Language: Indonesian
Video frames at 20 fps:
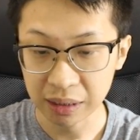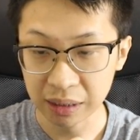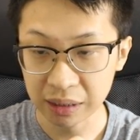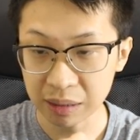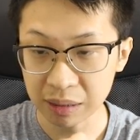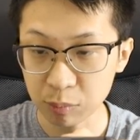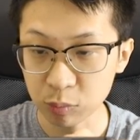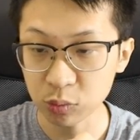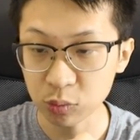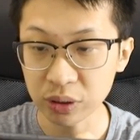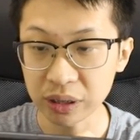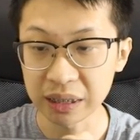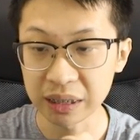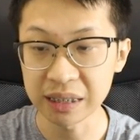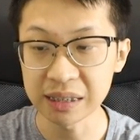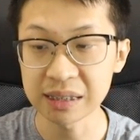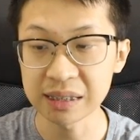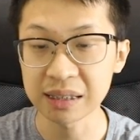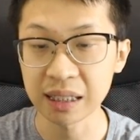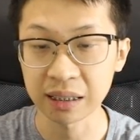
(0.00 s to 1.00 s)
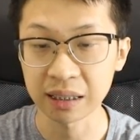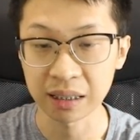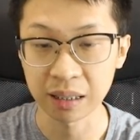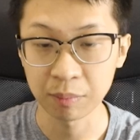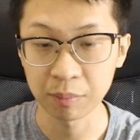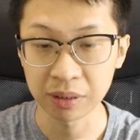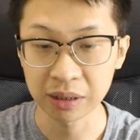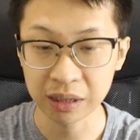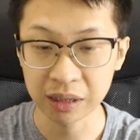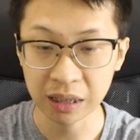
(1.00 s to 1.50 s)
Kita butuh ini insight ya.
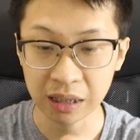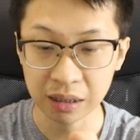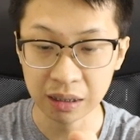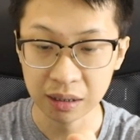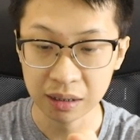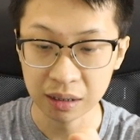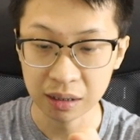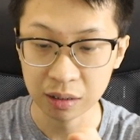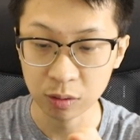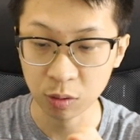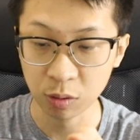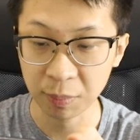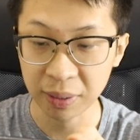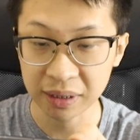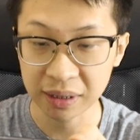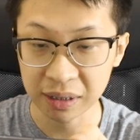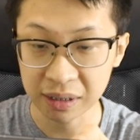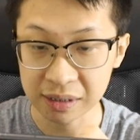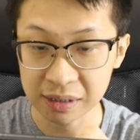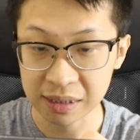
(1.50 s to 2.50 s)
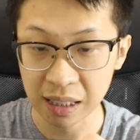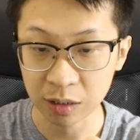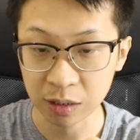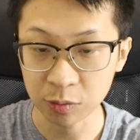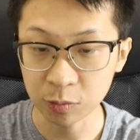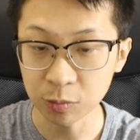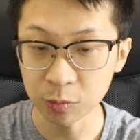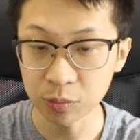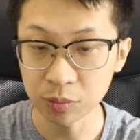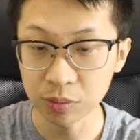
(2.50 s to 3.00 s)
Berarti kita korbanin ini
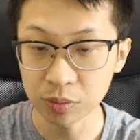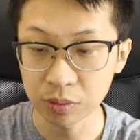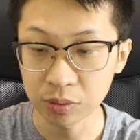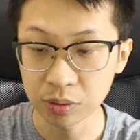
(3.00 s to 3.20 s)
satu.